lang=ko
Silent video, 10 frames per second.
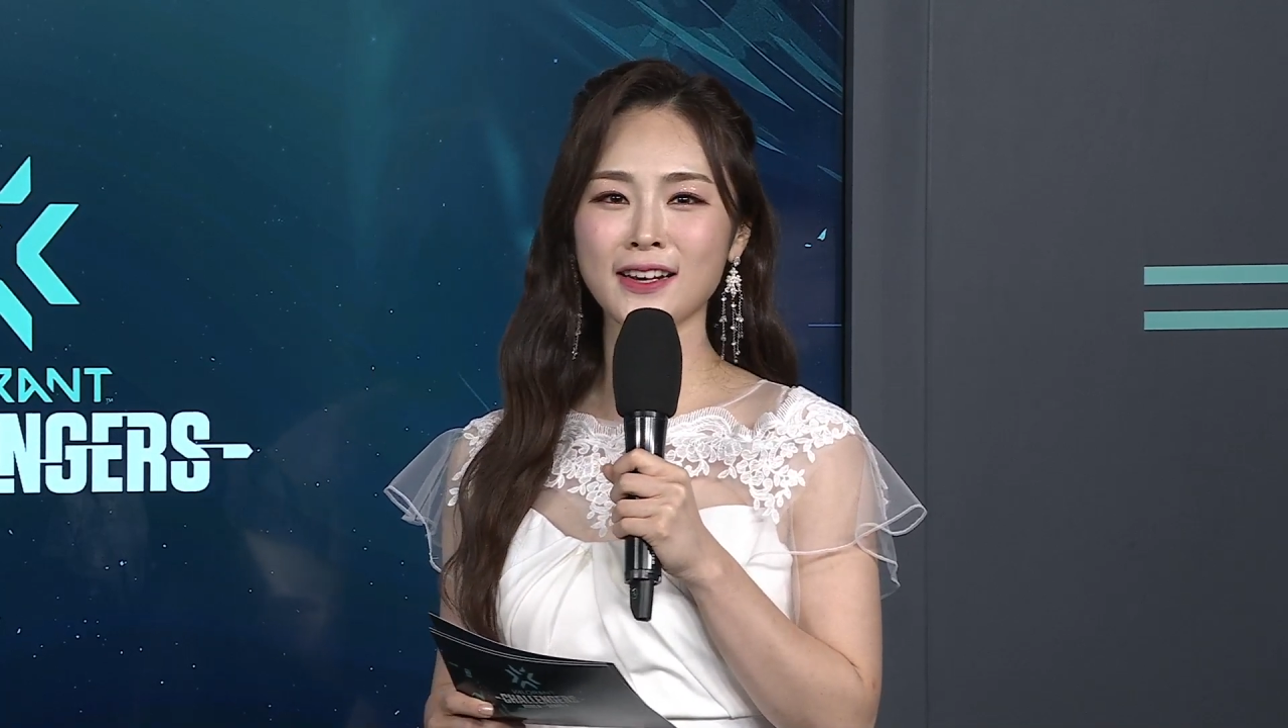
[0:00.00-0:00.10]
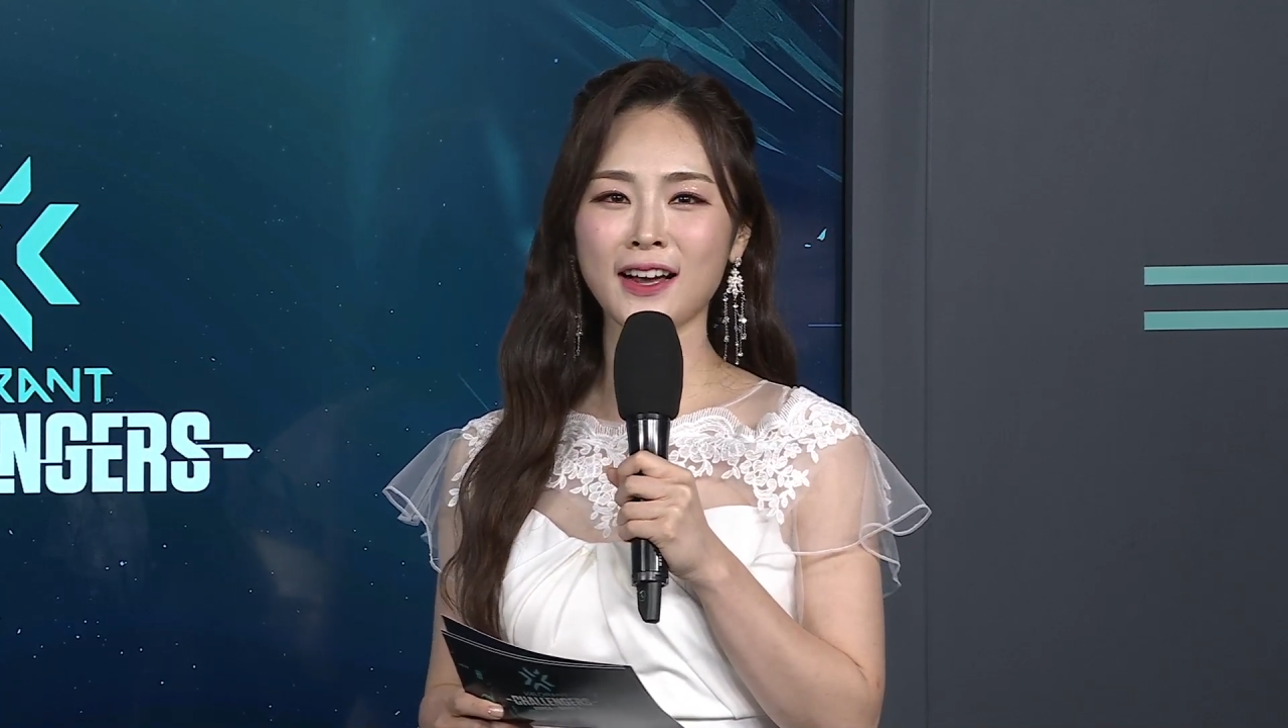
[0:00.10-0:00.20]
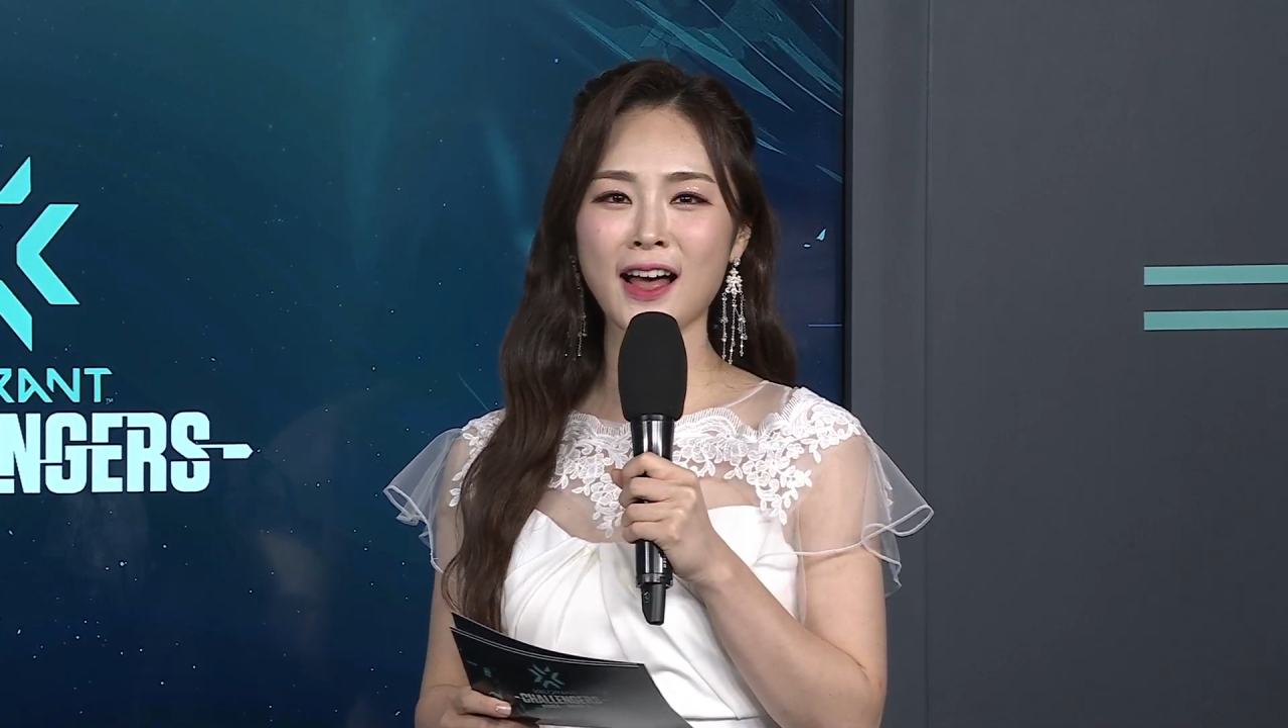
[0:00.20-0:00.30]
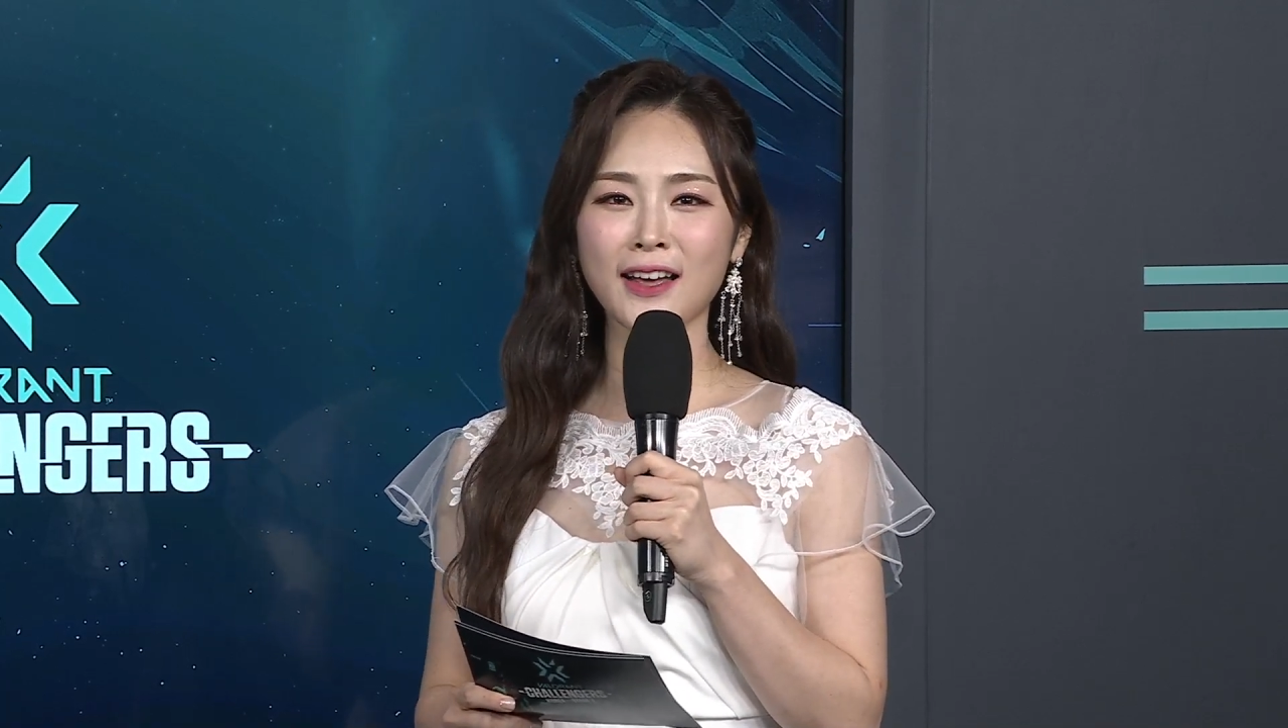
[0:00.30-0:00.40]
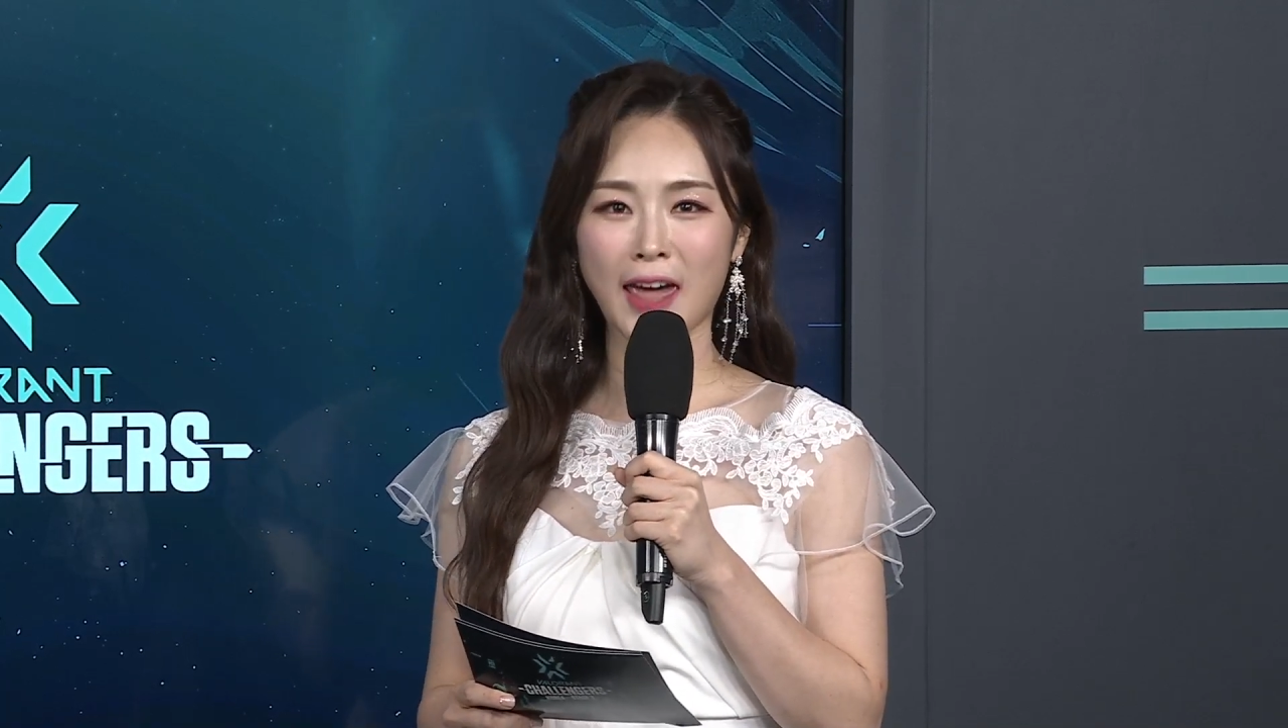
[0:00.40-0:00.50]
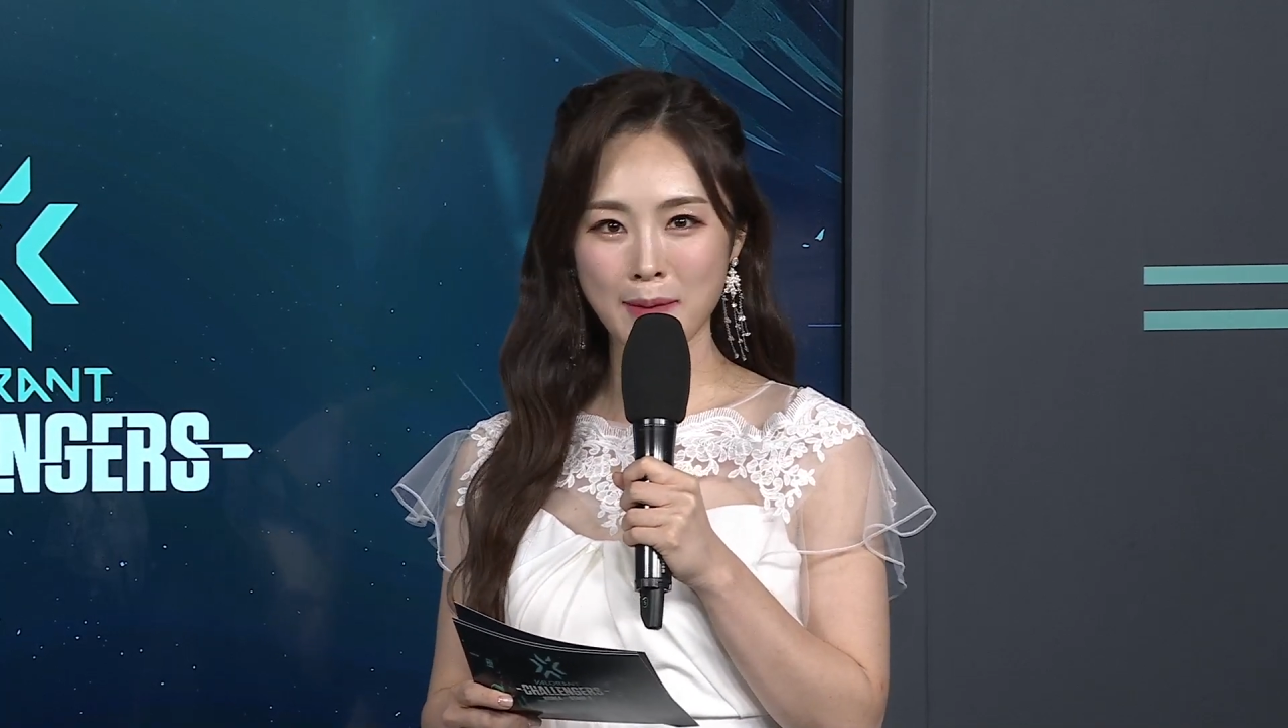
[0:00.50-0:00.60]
3가